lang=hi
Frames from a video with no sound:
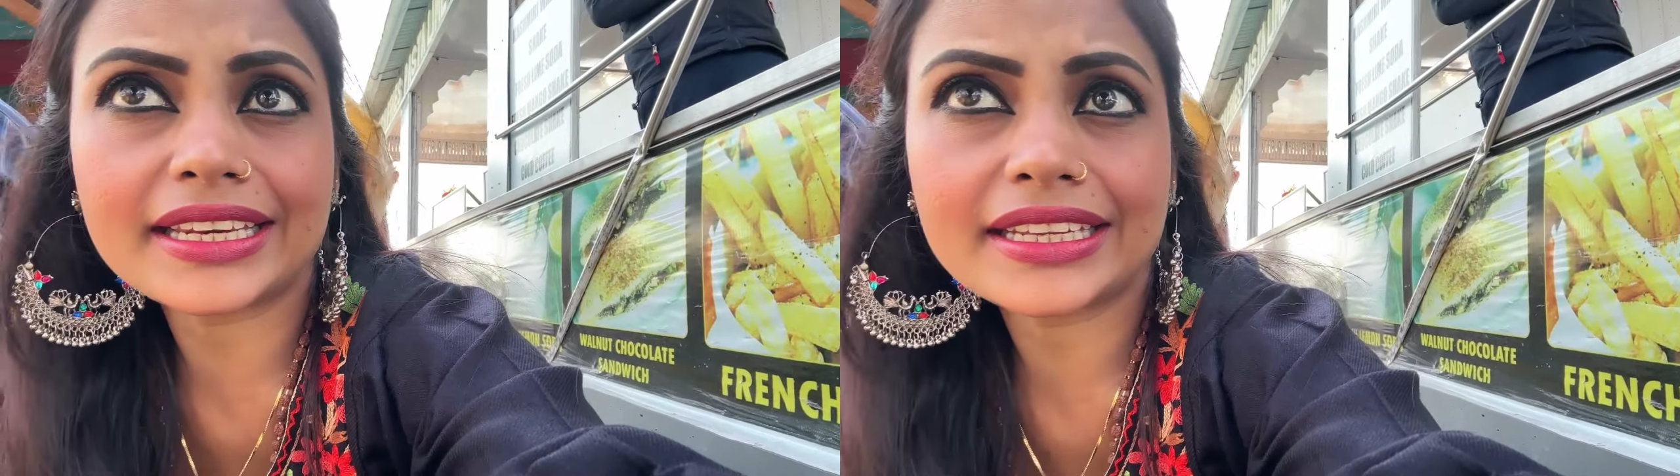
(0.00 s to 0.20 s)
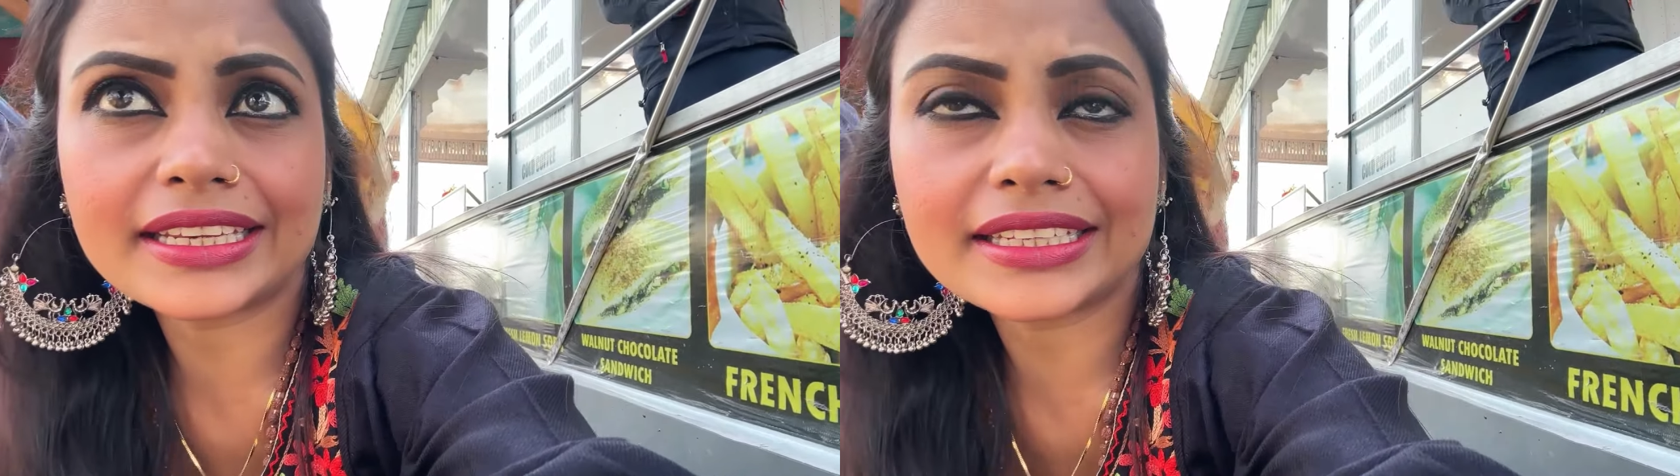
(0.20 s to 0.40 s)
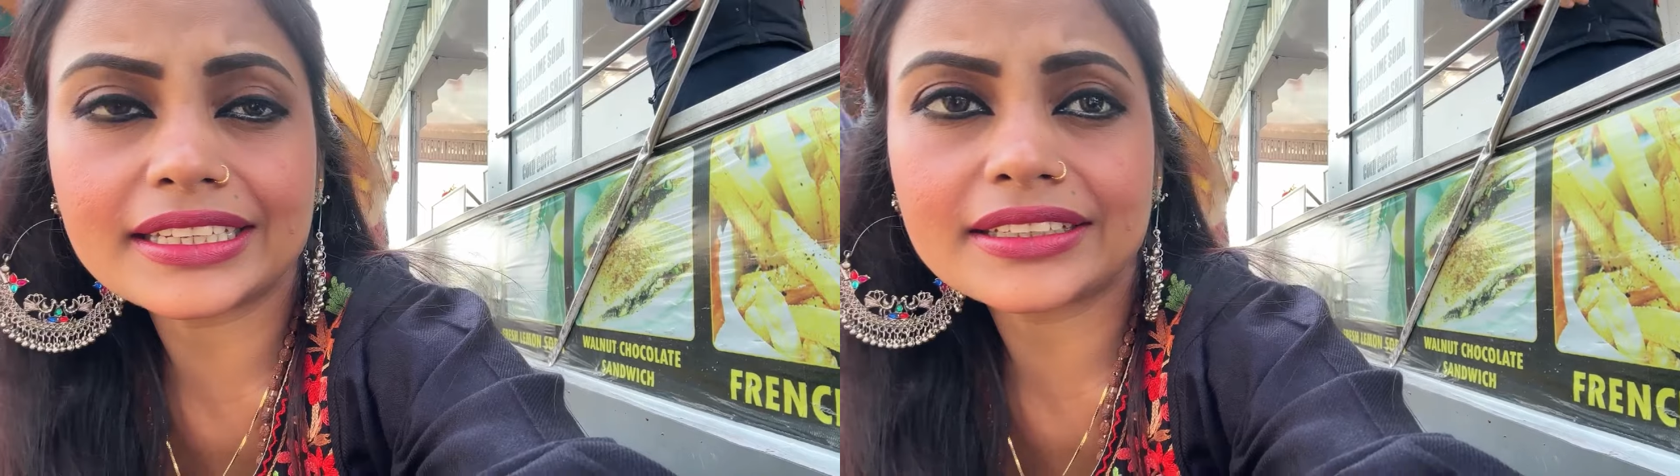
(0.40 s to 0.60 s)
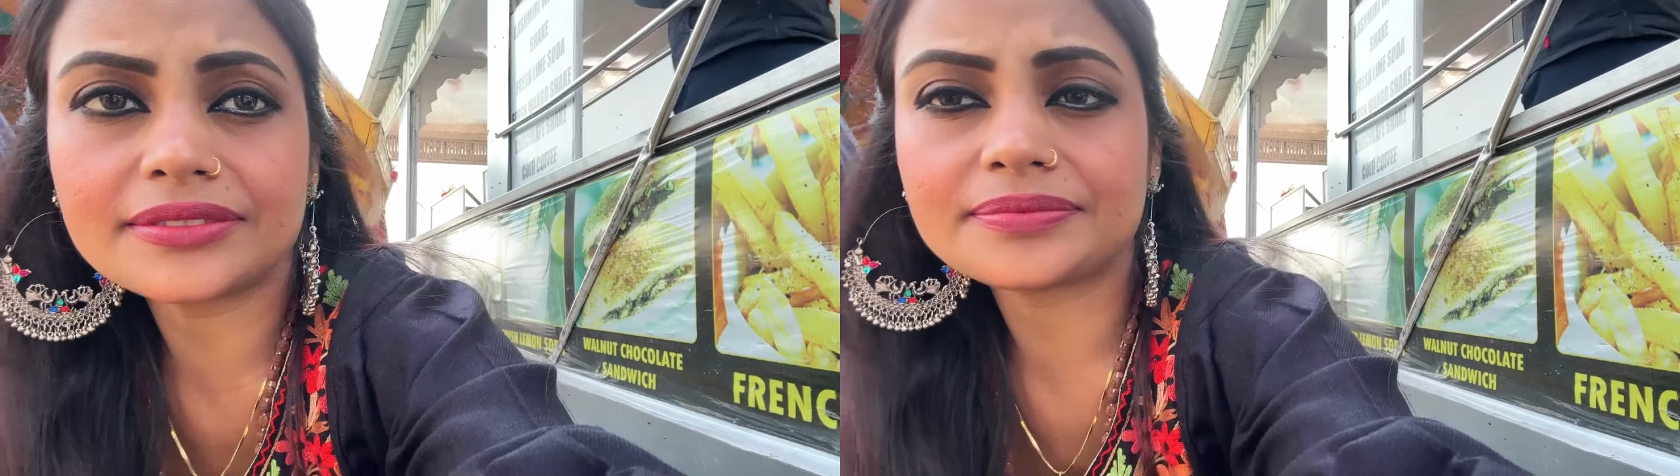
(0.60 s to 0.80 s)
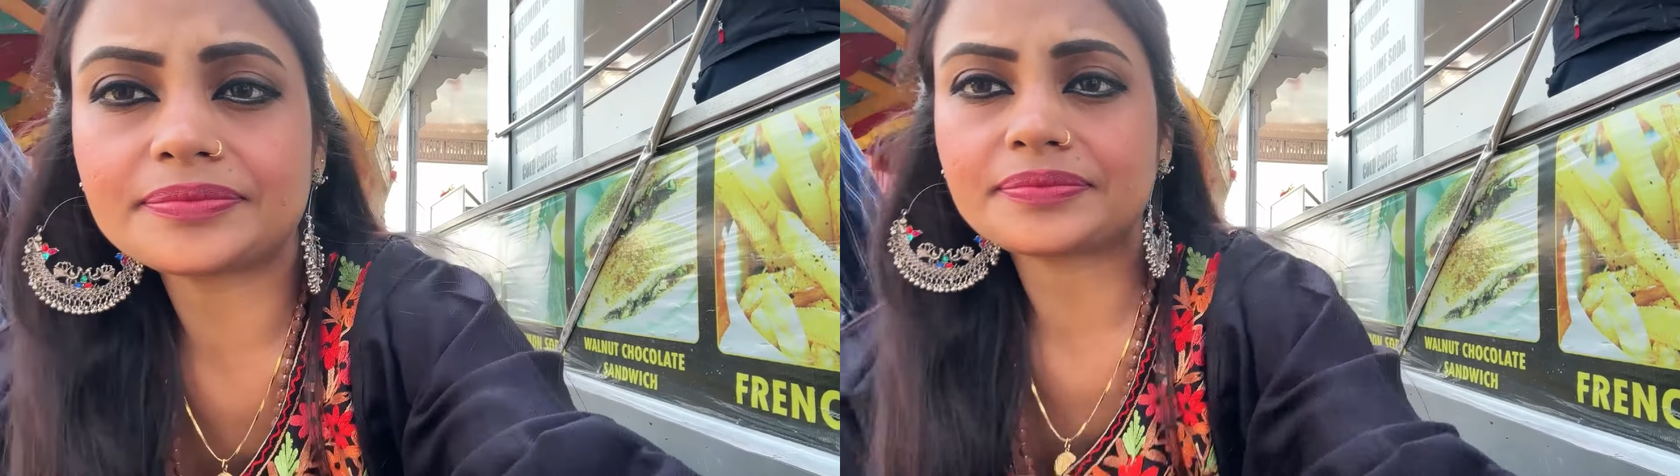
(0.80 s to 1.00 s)
गिरे
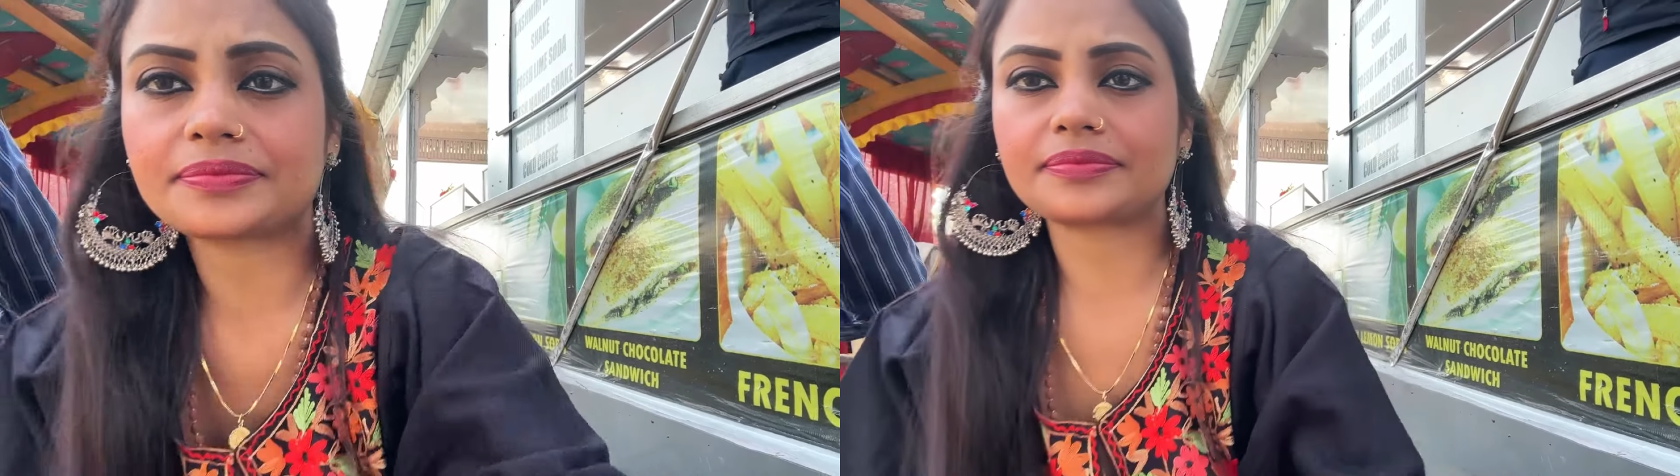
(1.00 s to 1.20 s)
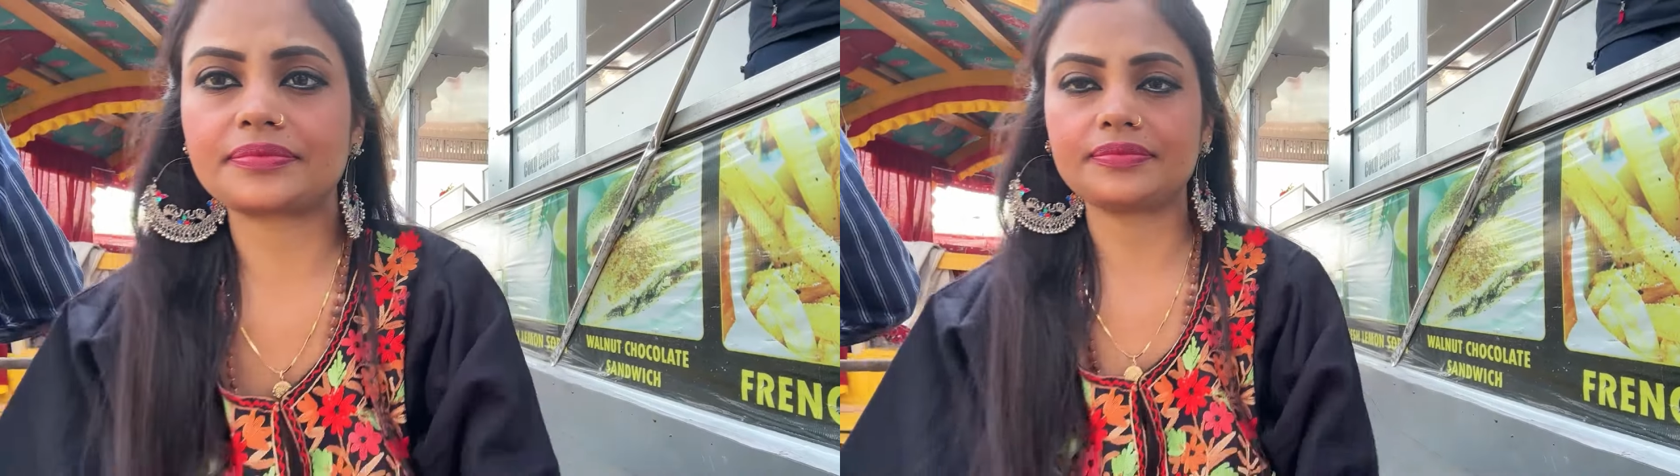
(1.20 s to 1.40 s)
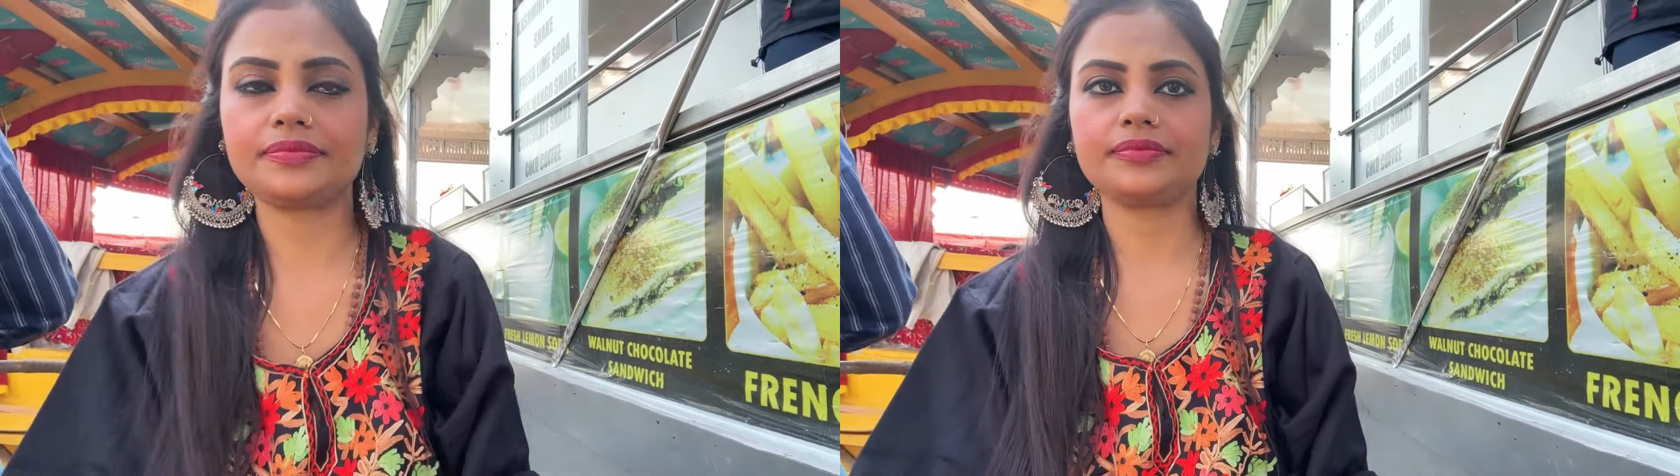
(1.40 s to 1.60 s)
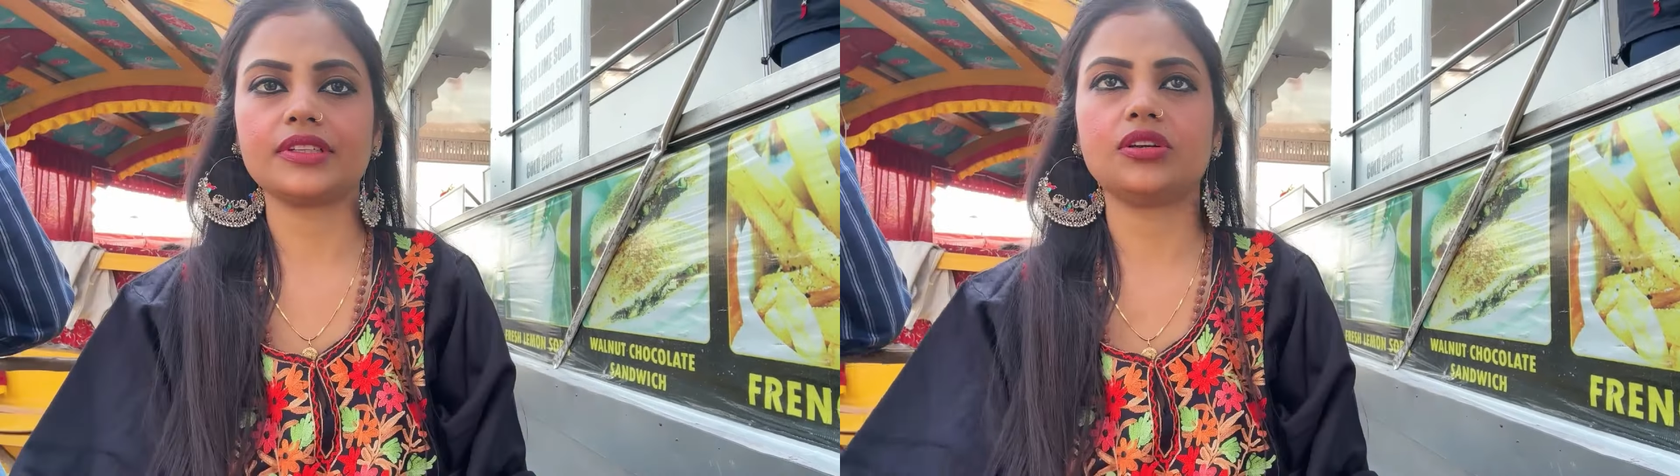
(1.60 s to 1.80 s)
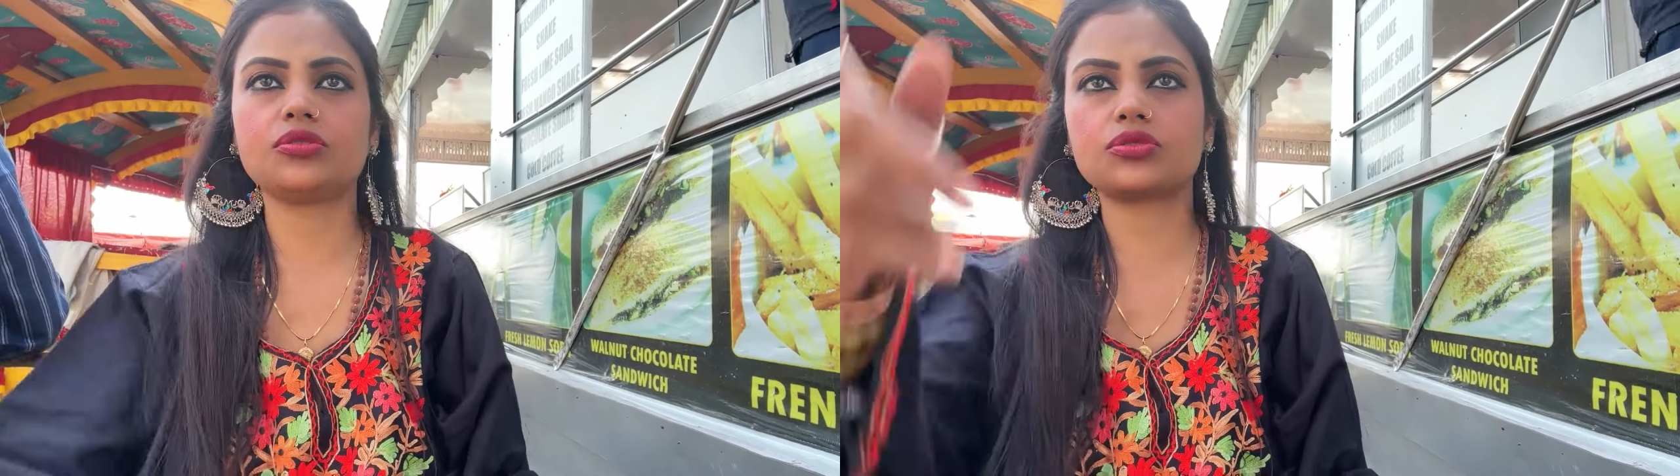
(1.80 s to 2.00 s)

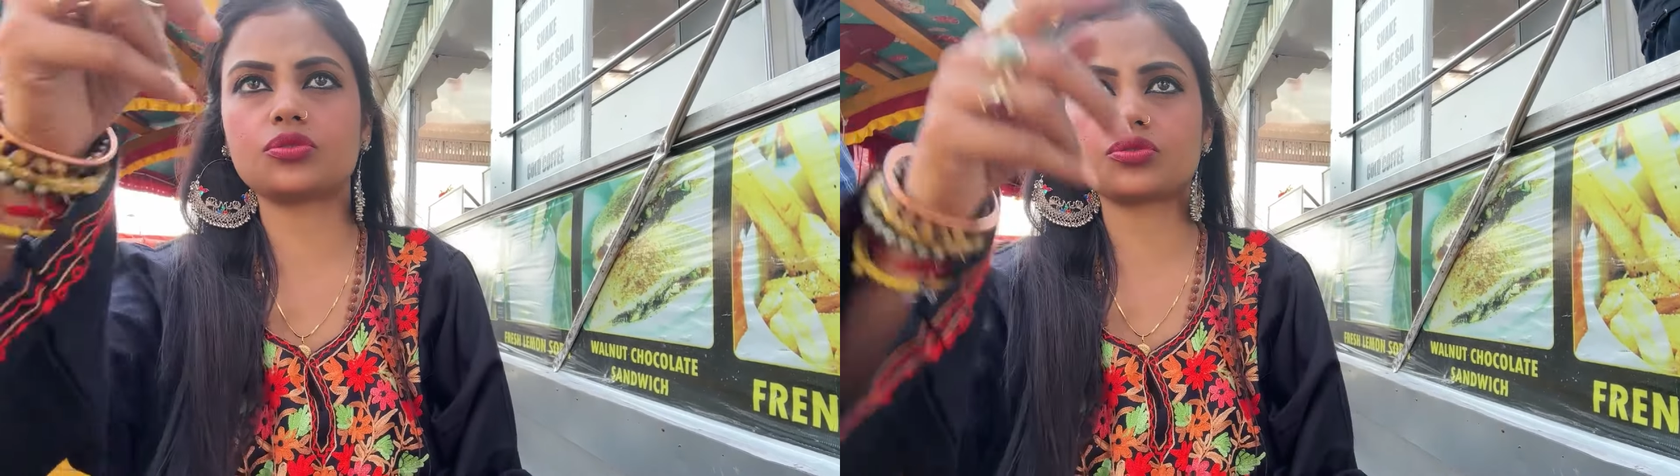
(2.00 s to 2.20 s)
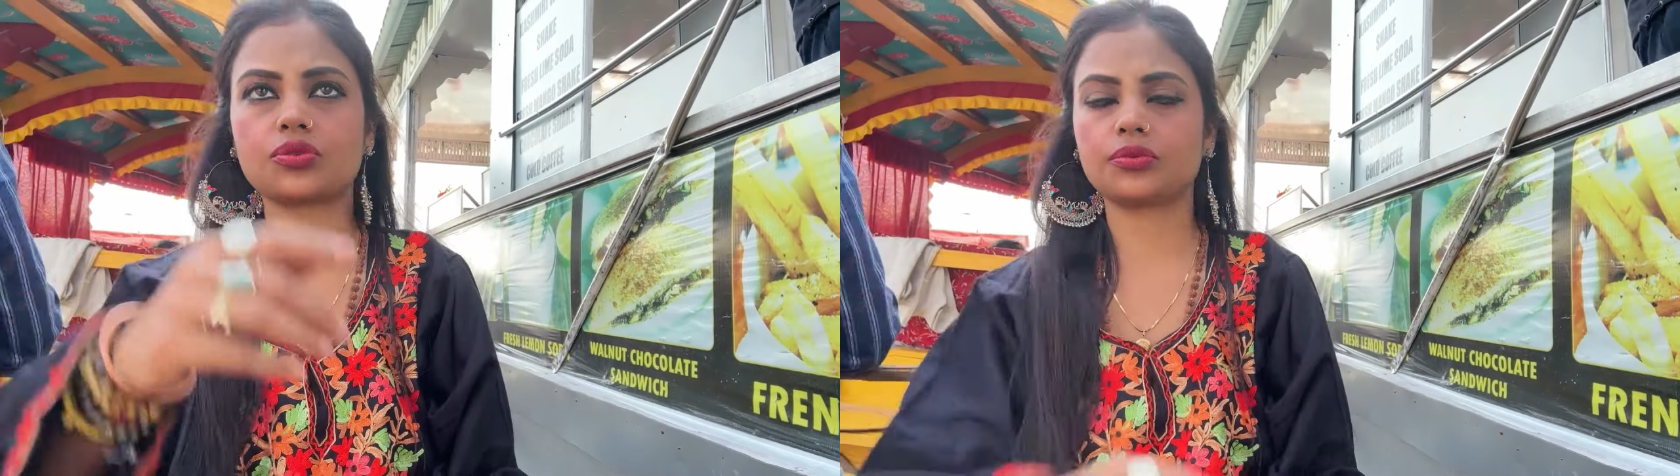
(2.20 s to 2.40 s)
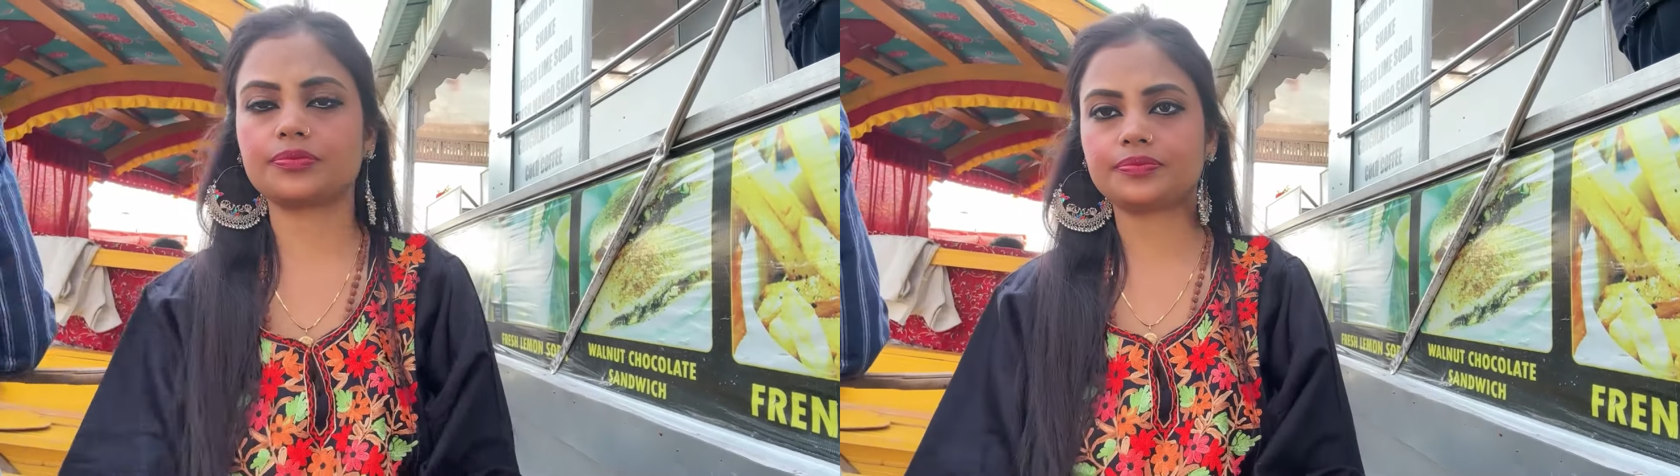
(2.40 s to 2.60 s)
उसको उसको